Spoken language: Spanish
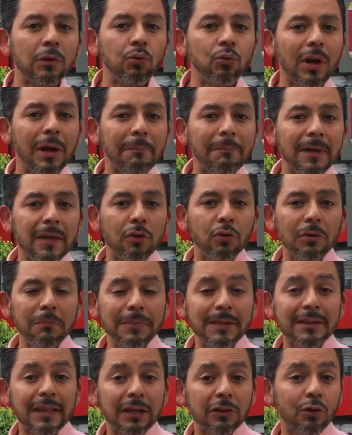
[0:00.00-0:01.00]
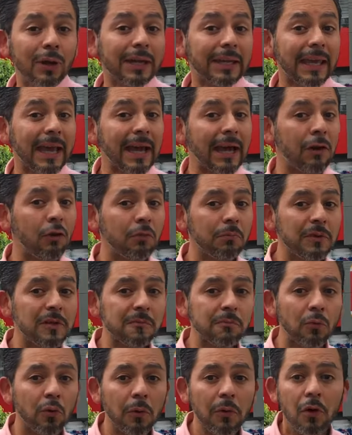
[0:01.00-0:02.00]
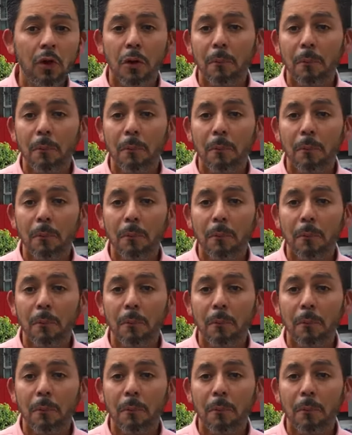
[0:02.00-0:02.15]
a un amigo invitando a que haga lo mismo.